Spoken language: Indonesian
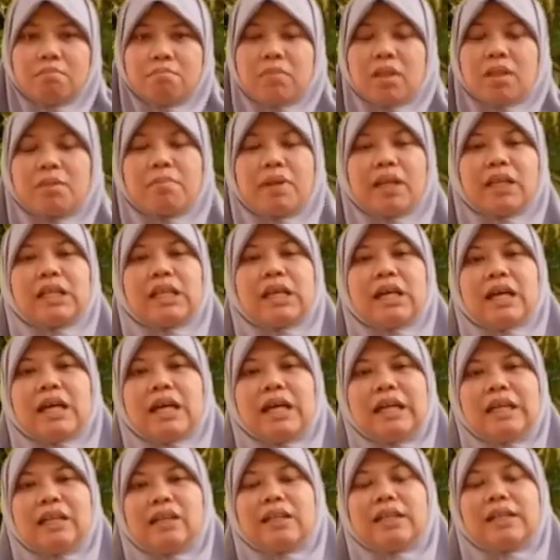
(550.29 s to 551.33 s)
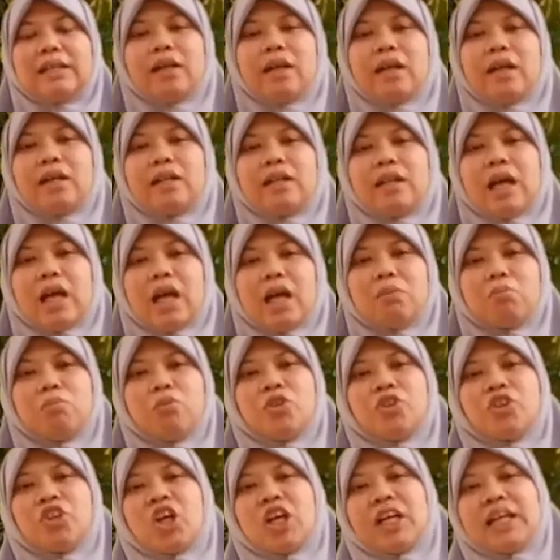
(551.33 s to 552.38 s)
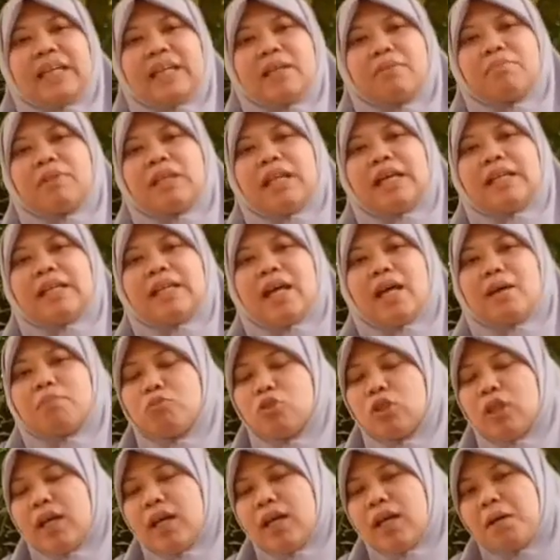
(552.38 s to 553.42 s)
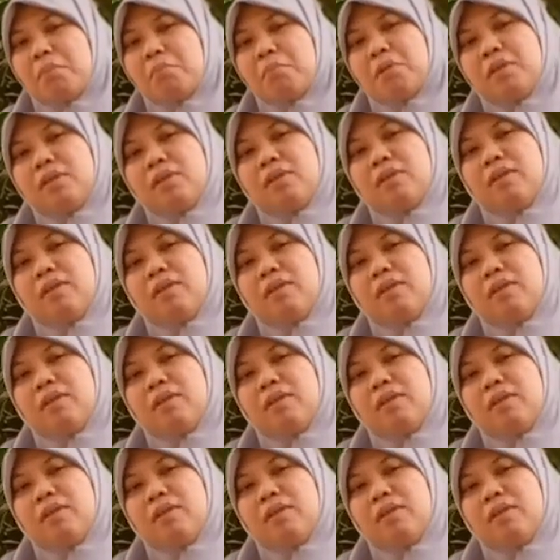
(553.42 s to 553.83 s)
Berbeda dengan Abu Talib dan Abu Lahab.